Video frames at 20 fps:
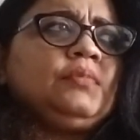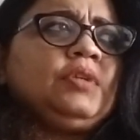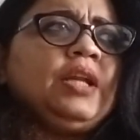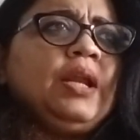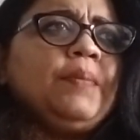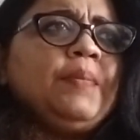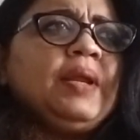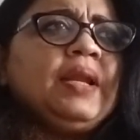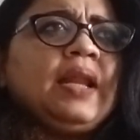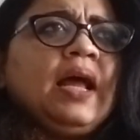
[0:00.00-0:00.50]

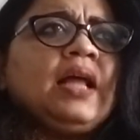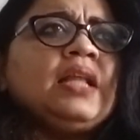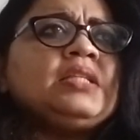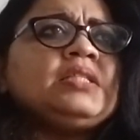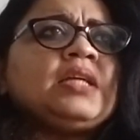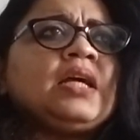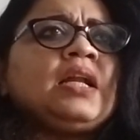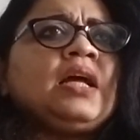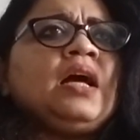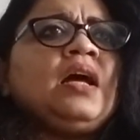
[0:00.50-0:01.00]
ক্রিমিনাল
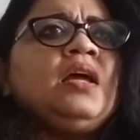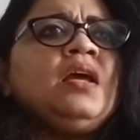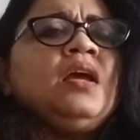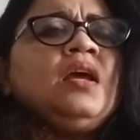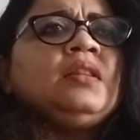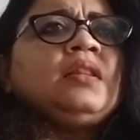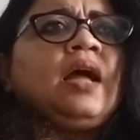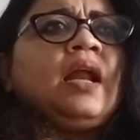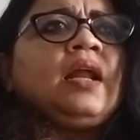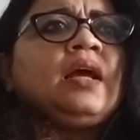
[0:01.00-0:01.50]
যারা
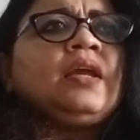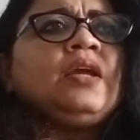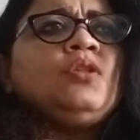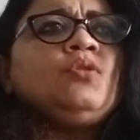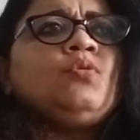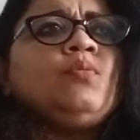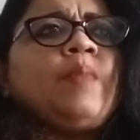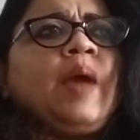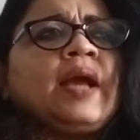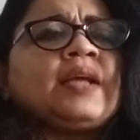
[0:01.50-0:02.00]
তারা
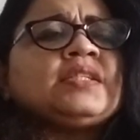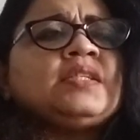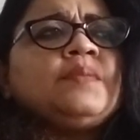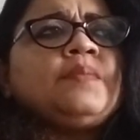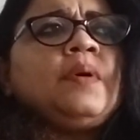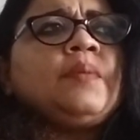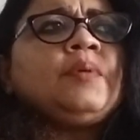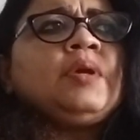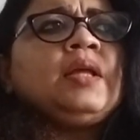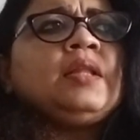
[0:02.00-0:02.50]
কিন্তু
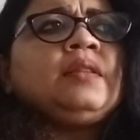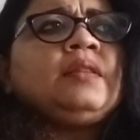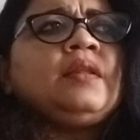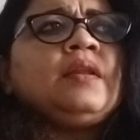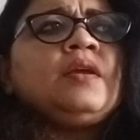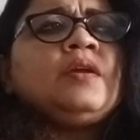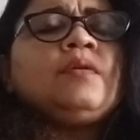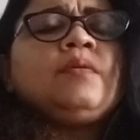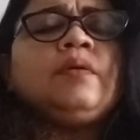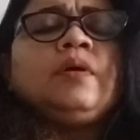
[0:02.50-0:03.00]
ম্যাক্সিমাম
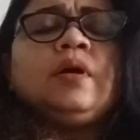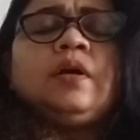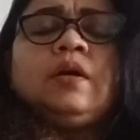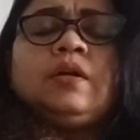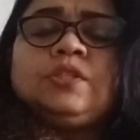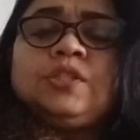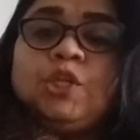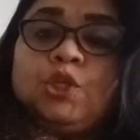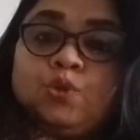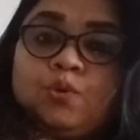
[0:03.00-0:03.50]
ক্ষেত্রে
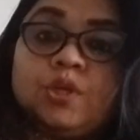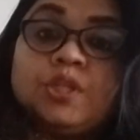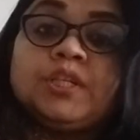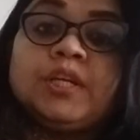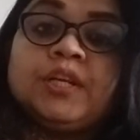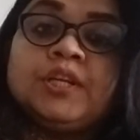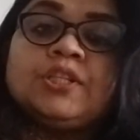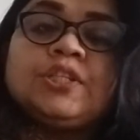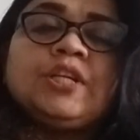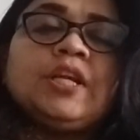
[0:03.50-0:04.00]

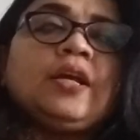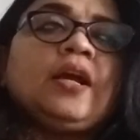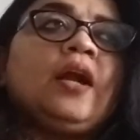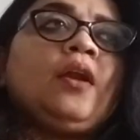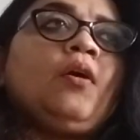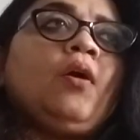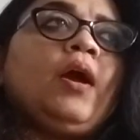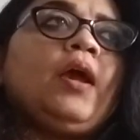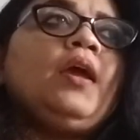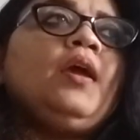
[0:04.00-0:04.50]
সিচুয়েশনের
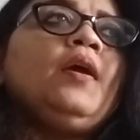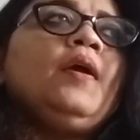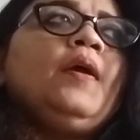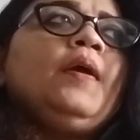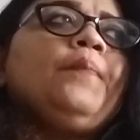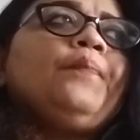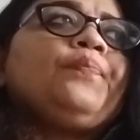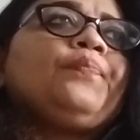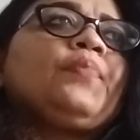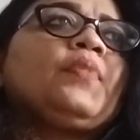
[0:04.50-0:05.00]
শিকার হয়
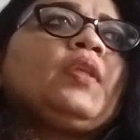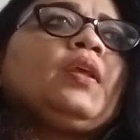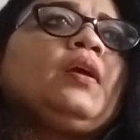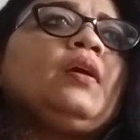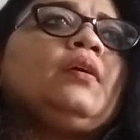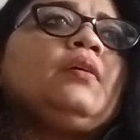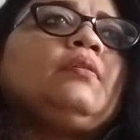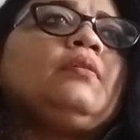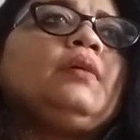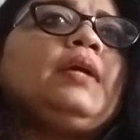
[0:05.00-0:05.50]

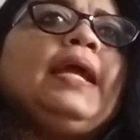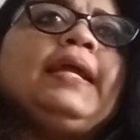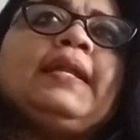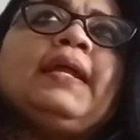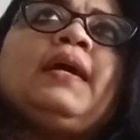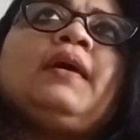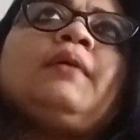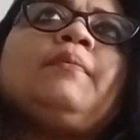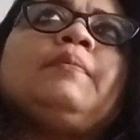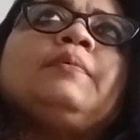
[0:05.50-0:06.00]

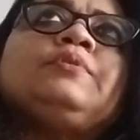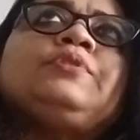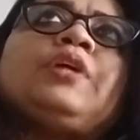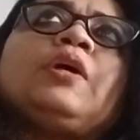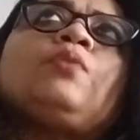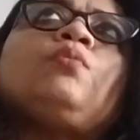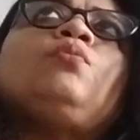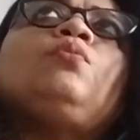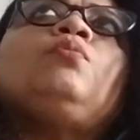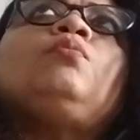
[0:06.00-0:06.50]
এটা
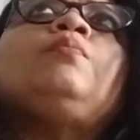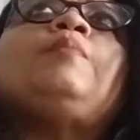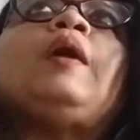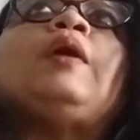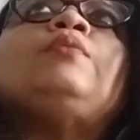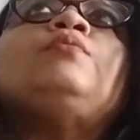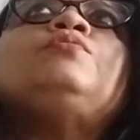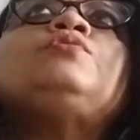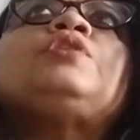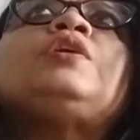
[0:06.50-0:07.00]
যে কোনো
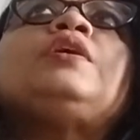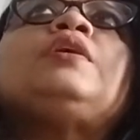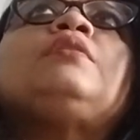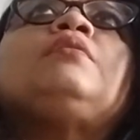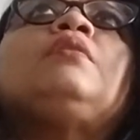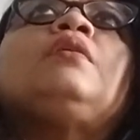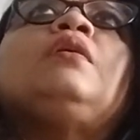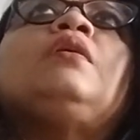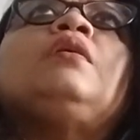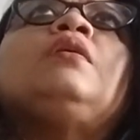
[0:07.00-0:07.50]
মানুষের
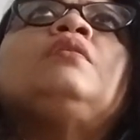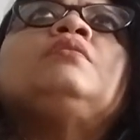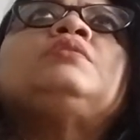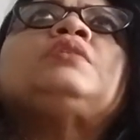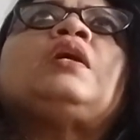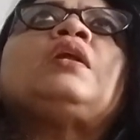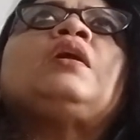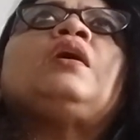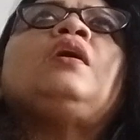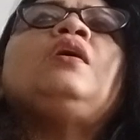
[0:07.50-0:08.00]

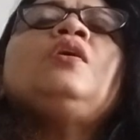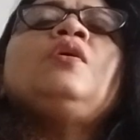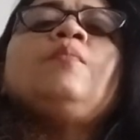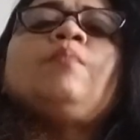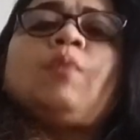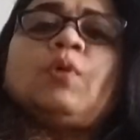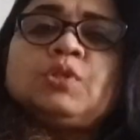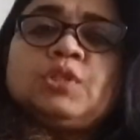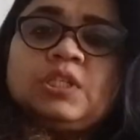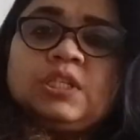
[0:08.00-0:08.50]
যারা
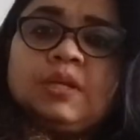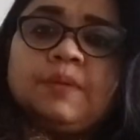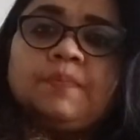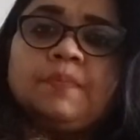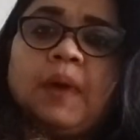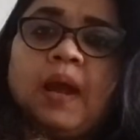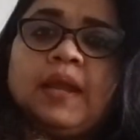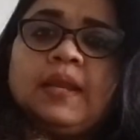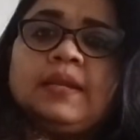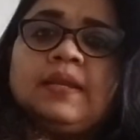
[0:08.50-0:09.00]
পজিটিভ
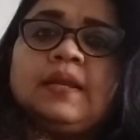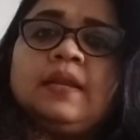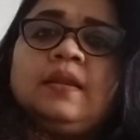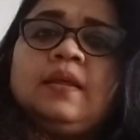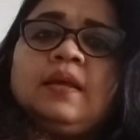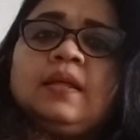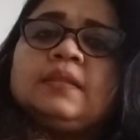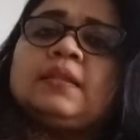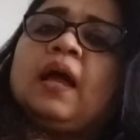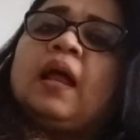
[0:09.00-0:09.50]
মাইন্ডের
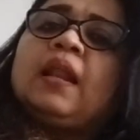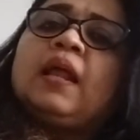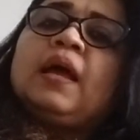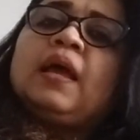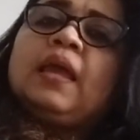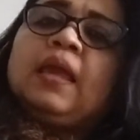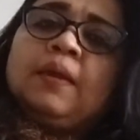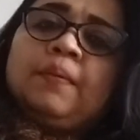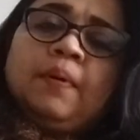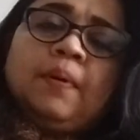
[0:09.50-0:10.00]
তারা
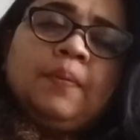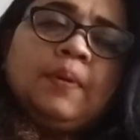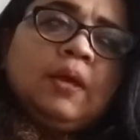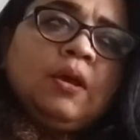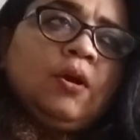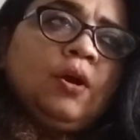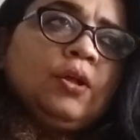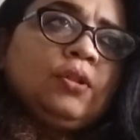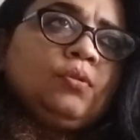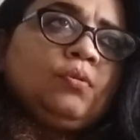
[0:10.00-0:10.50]

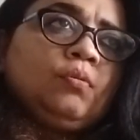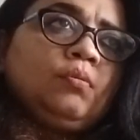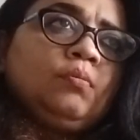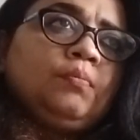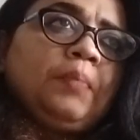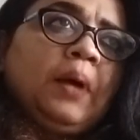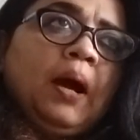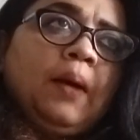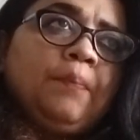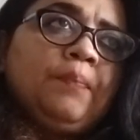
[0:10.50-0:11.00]
এভাবেই হয়তো
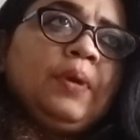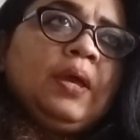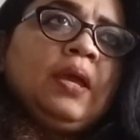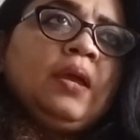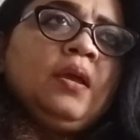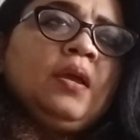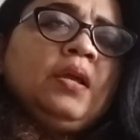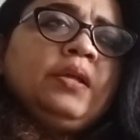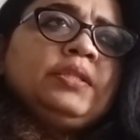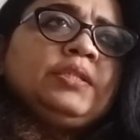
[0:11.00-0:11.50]
ভাবে
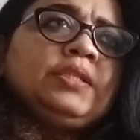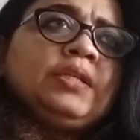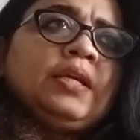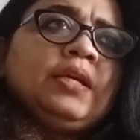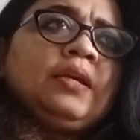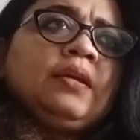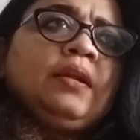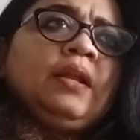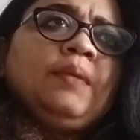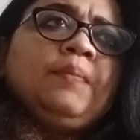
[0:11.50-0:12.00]
যে
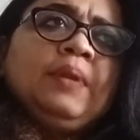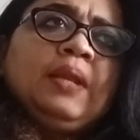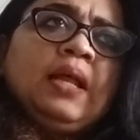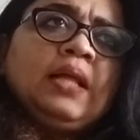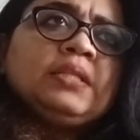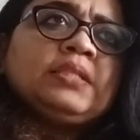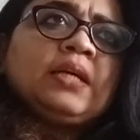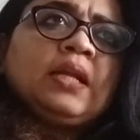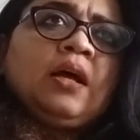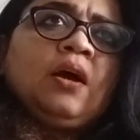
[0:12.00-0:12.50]

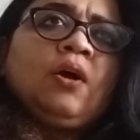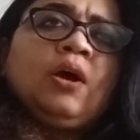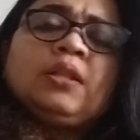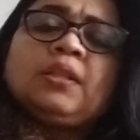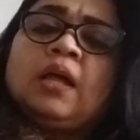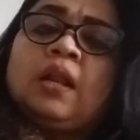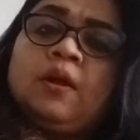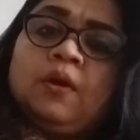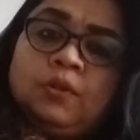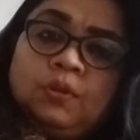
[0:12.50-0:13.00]
ক্রিমিনাল যারা
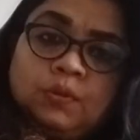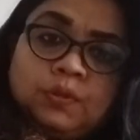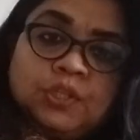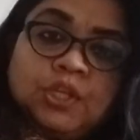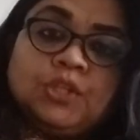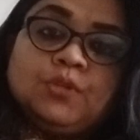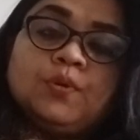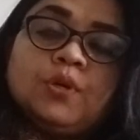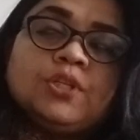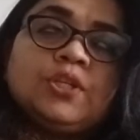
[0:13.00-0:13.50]
হয় তারা হয়তো
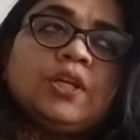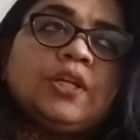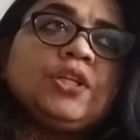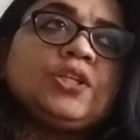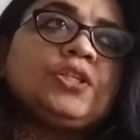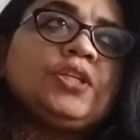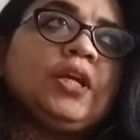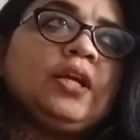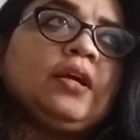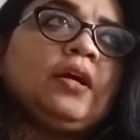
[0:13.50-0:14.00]

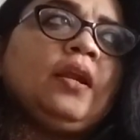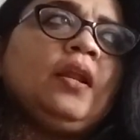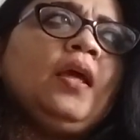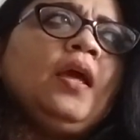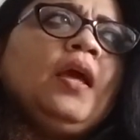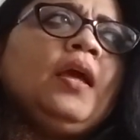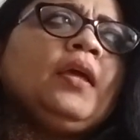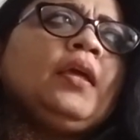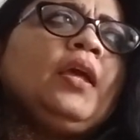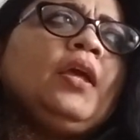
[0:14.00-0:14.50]
সিচুয়েশনের শিকার
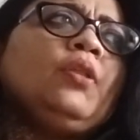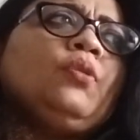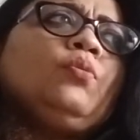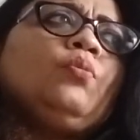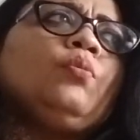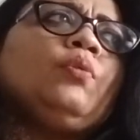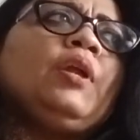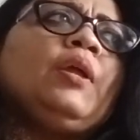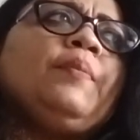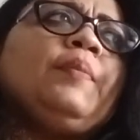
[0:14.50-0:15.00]

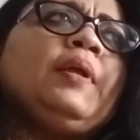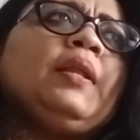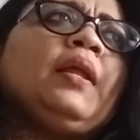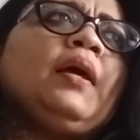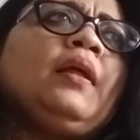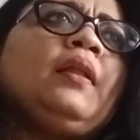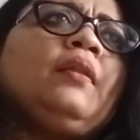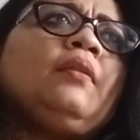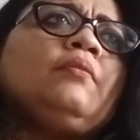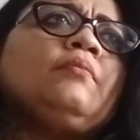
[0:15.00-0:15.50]
কিন্তু
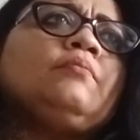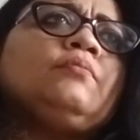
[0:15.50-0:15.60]
ক্রিমিনাল